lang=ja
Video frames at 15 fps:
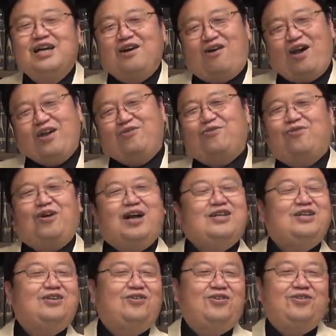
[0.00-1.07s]
はい、ここが
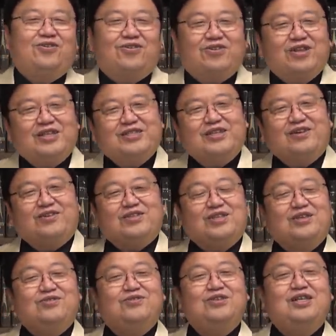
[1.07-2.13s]
聞くところですよって
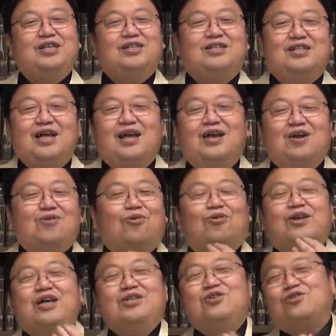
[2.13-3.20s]
いう風に言って、ここ
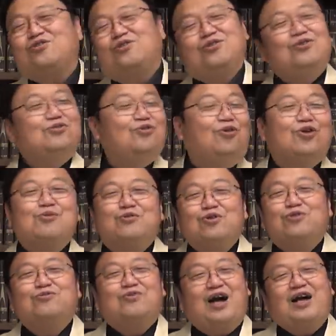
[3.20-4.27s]
ら辺ちょっとよく、俺も
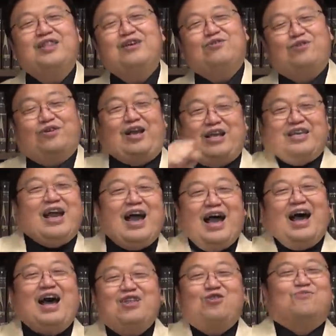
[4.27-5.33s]
よくわかんないよとか、
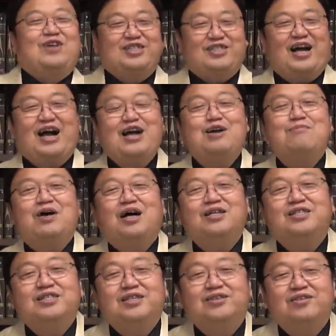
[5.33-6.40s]
キャーと回して早回
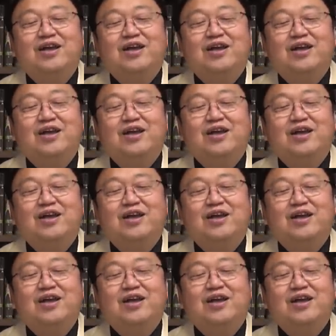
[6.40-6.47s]
し。